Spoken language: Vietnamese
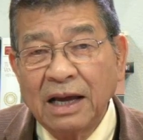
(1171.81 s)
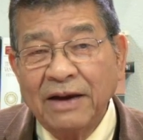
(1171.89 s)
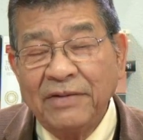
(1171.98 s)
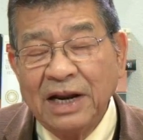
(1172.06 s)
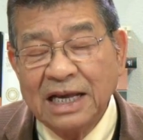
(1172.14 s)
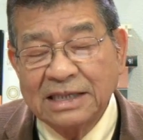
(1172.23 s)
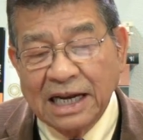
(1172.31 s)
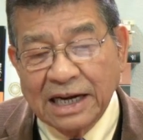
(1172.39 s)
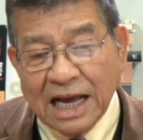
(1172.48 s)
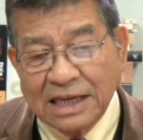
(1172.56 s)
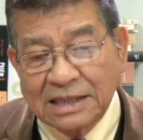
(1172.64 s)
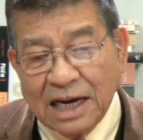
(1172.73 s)
cái vấn đề giãn
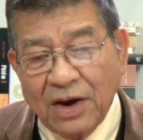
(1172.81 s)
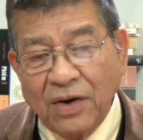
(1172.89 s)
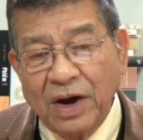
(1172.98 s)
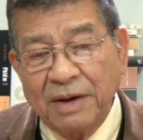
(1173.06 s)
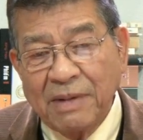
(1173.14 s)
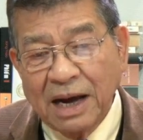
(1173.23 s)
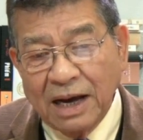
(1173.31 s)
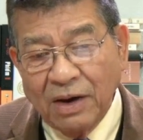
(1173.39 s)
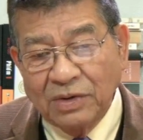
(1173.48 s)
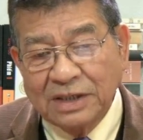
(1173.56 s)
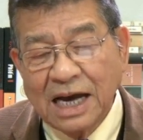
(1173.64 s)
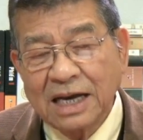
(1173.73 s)
cách xã hội mang
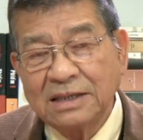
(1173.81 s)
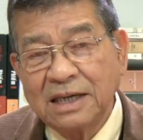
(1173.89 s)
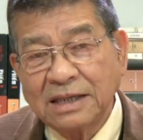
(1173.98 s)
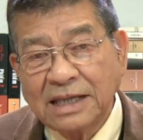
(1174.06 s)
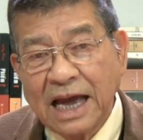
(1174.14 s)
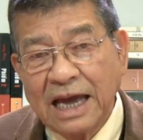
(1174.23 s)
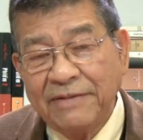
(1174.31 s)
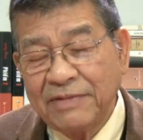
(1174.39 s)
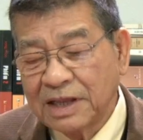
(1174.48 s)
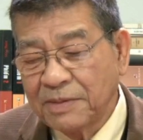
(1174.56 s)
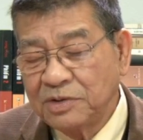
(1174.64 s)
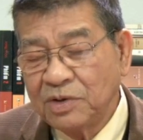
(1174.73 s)
khẩu trang rửa tay
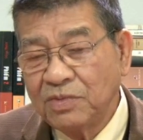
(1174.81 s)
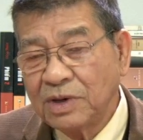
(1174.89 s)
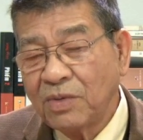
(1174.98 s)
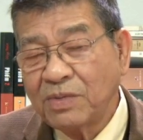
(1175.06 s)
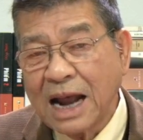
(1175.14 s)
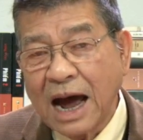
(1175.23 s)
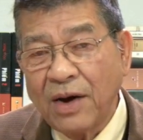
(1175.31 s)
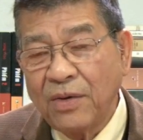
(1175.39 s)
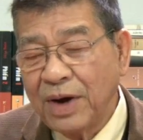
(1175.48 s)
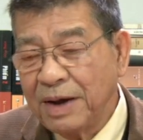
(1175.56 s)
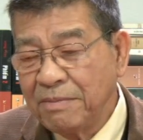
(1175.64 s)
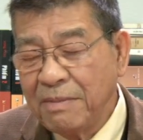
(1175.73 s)
và tập trung đông đảo
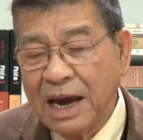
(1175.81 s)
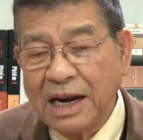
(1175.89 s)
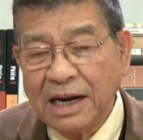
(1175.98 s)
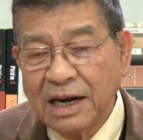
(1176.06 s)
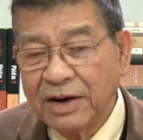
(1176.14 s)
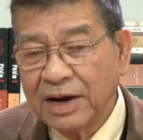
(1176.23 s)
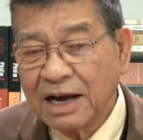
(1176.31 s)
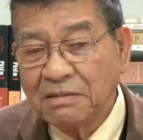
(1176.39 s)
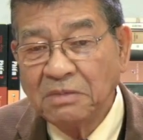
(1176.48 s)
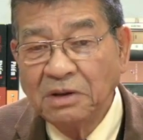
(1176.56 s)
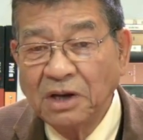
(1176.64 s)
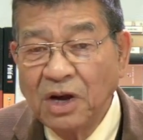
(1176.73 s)
ngoài biển các
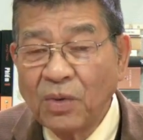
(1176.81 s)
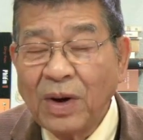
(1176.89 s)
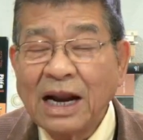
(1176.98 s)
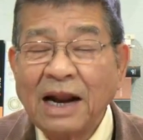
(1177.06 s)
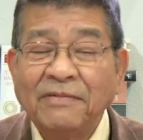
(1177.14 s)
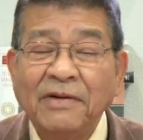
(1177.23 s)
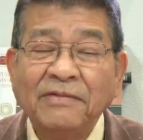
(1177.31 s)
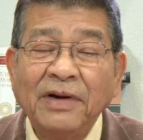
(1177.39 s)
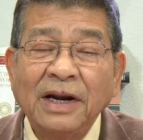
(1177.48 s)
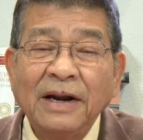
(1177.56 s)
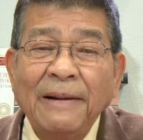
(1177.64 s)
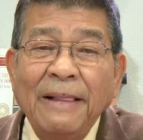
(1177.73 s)
quán ăn vân
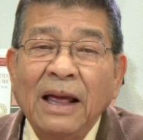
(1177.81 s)
vân